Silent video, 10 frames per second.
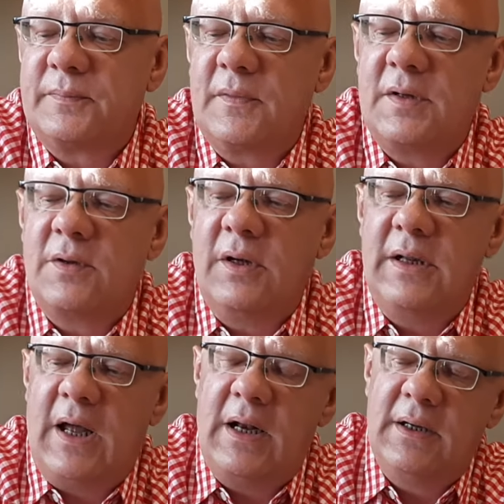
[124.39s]
Jest to
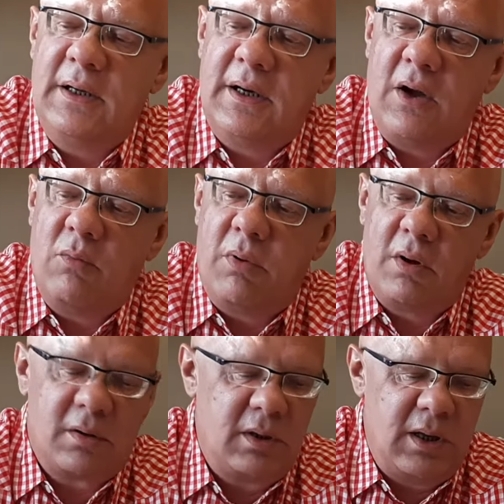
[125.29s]
idealny
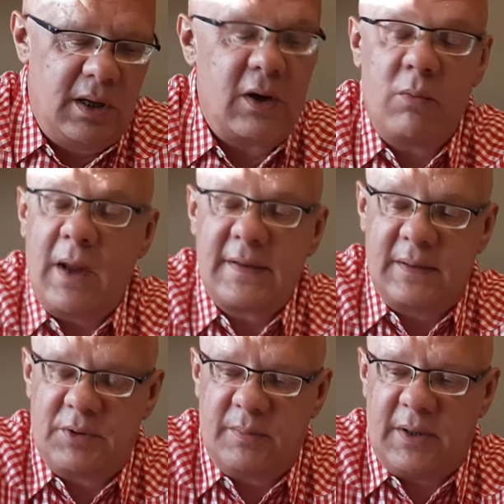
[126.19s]
raubok,
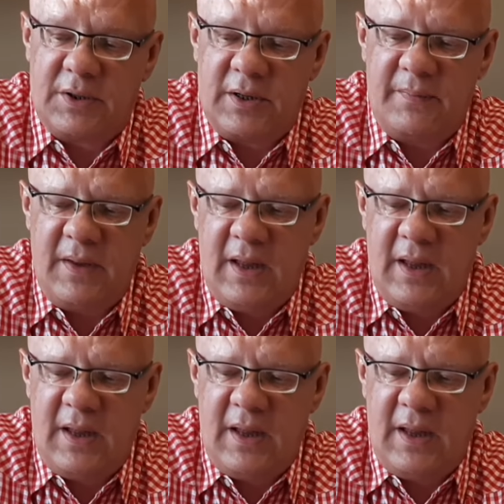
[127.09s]
raumarcem, przepraszam.